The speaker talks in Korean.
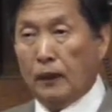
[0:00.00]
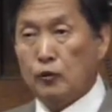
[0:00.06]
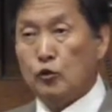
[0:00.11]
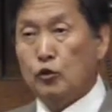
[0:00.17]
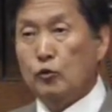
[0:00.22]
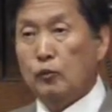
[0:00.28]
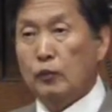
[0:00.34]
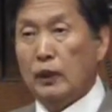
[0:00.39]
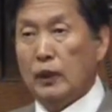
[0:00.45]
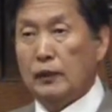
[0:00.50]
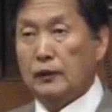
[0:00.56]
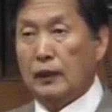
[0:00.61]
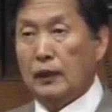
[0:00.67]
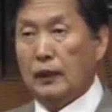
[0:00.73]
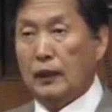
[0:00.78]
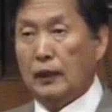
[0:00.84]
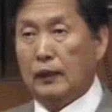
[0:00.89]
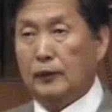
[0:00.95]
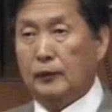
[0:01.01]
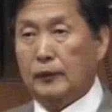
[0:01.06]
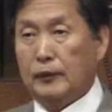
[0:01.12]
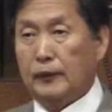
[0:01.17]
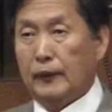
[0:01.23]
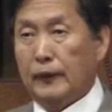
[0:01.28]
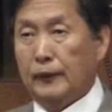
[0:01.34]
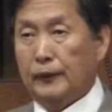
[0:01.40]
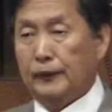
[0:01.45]
준비하시는
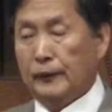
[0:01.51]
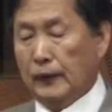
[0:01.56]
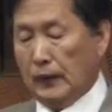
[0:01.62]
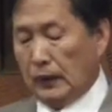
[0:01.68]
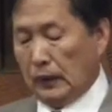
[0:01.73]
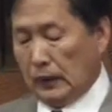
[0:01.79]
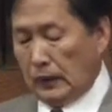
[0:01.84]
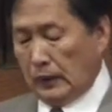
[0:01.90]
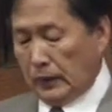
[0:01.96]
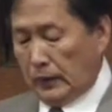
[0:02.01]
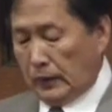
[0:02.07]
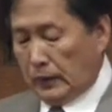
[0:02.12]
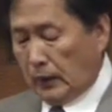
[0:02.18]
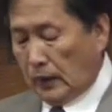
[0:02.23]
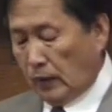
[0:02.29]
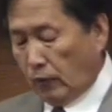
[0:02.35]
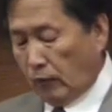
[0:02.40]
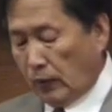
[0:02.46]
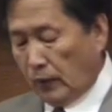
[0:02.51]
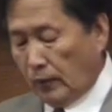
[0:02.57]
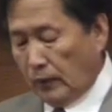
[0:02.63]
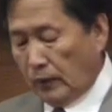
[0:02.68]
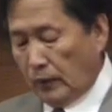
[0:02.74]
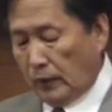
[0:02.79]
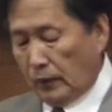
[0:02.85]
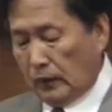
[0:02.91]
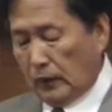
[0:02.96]
하나님이세요.
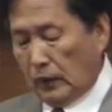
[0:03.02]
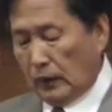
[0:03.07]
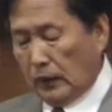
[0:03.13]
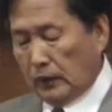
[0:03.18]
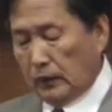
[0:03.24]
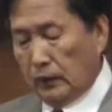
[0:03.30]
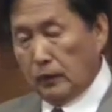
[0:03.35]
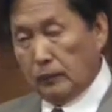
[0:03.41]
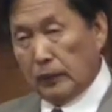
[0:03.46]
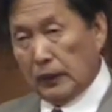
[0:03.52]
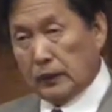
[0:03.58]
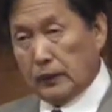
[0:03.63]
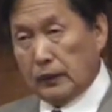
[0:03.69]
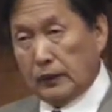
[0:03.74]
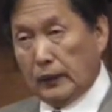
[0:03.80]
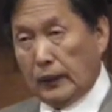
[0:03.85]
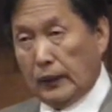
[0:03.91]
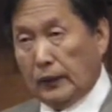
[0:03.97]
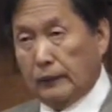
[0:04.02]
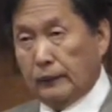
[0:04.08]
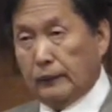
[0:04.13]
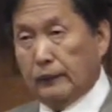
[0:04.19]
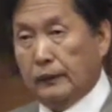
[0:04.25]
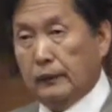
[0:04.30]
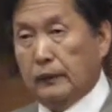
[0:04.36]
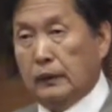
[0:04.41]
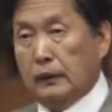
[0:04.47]
아브라함이 아들을 바칠 때
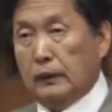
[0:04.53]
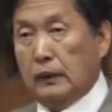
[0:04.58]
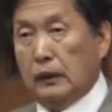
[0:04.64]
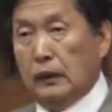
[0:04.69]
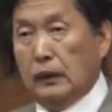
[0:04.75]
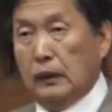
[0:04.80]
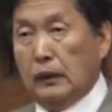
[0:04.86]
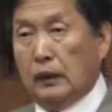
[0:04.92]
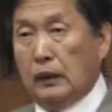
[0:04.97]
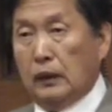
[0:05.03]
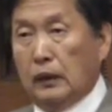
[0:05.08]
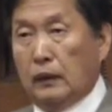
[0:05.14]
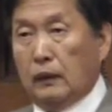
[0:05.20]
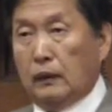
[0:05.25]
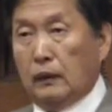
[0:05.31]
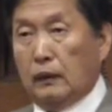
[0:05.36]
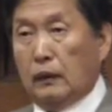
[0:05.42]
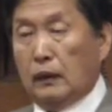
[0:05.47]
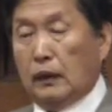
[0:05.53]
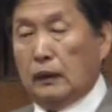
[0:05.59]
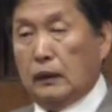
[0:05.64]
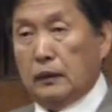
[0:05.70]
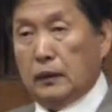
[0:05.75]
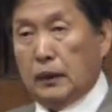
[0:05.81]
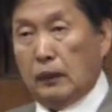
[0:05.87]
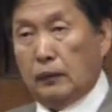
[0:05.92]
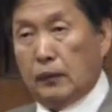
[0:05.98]
그
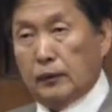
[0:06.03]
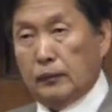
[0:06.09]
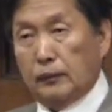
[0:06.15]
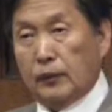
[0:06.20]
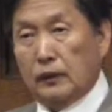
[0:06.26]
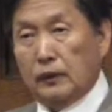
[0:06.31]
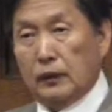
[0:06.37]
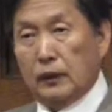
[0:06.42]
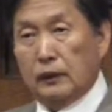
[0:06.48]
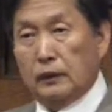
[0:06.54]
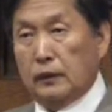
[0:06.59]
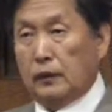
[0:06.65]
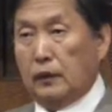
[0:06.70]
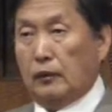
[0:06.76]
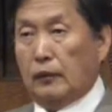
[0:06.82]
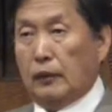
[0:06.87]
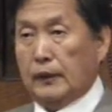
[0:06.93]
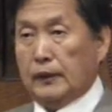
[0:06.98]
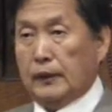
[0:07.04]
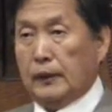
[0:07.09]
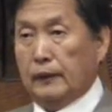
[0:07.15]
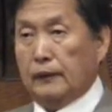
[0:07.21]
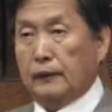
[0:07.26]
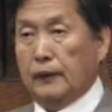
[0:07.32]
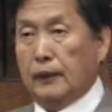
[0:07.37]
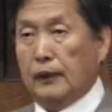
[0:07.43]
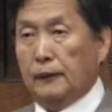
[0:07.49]
아들을 잡아서 번제를 들려고
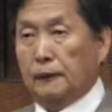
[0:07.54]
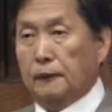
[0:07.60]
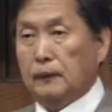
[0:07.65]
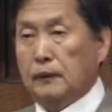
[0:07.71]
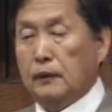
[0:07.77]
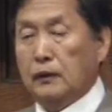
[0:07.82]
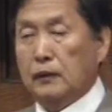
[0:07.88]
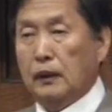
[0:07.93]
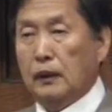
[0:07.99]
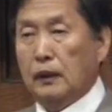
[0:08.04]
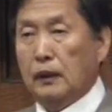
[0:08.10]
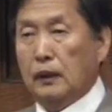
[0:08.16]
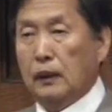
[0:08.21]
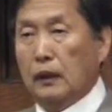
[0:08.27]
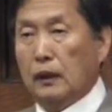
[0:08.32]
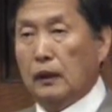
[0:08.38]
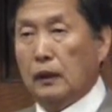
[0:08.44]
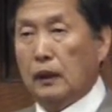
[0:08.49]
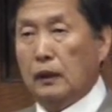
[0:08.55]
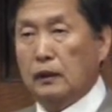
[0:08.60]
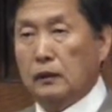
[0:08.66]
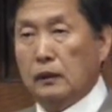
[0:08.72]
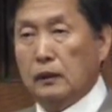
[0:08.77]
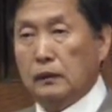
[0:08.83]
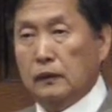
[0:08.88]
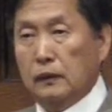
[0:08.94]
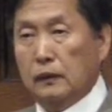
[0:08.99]
했어요. 근데 그때에 칼을
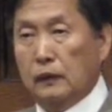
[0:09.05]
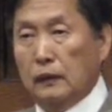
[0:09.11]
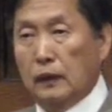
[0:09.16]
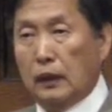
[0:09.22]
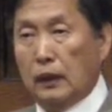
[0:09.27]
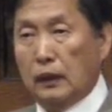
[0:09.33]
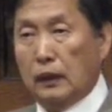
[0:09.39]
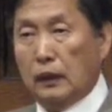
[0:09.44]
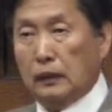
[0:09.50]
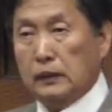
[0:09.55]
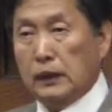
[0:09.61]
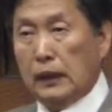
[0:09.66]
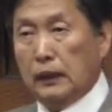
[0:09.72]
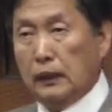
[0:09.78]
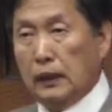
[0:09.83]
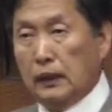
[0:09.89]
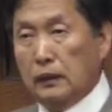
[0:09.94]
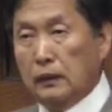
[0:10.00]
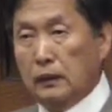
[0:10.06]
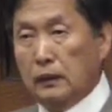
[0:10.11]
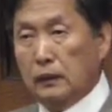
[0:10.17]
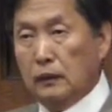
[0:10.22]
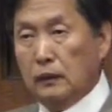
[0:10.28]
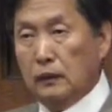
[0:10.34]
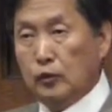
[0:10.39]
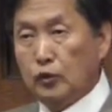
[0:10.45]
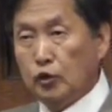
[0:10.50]
들어서 자기
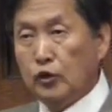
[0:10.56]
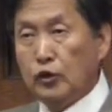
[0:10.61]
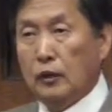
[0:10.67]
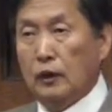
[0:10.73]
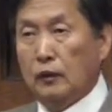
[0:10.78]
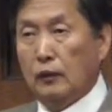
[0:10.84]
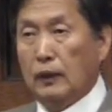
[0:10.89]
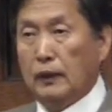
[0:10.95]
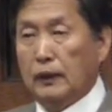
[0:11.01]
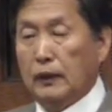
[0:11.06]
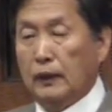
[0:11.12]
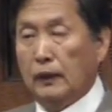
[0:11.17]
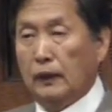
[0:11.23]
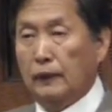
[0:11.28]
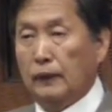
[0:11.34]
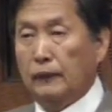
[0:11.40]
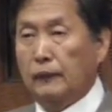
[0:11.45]
아들을 죽이려고 할 때